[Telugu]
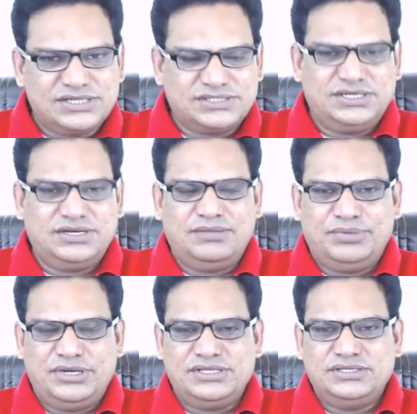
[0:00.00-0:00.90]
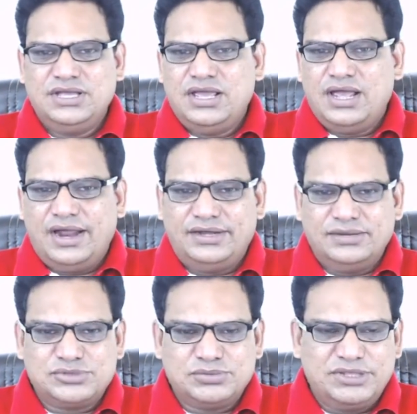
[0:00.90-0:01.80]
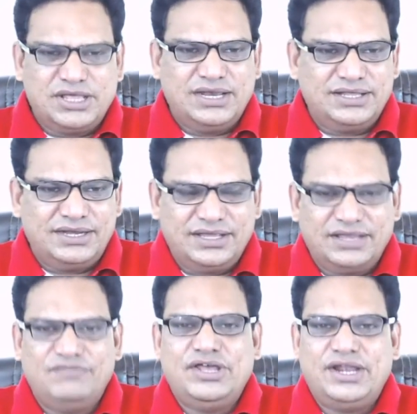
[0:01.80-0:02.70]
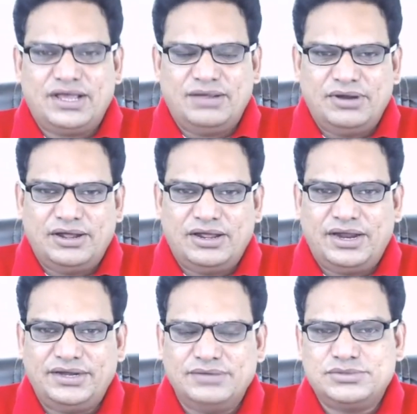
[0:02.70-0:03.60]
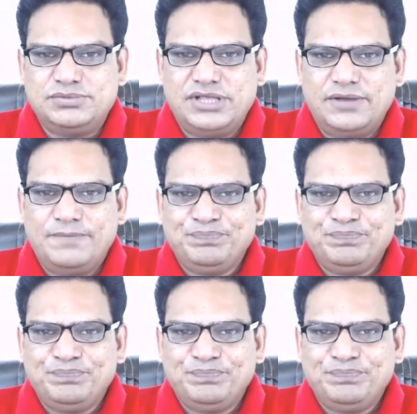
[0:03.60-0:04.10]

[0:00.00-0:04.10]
కన్స్ట్రక్షన్ కంపెనీ ఐటమ్స్ మీద లేదంటే ఇంకా వేరే ఐటమ్స్ మీద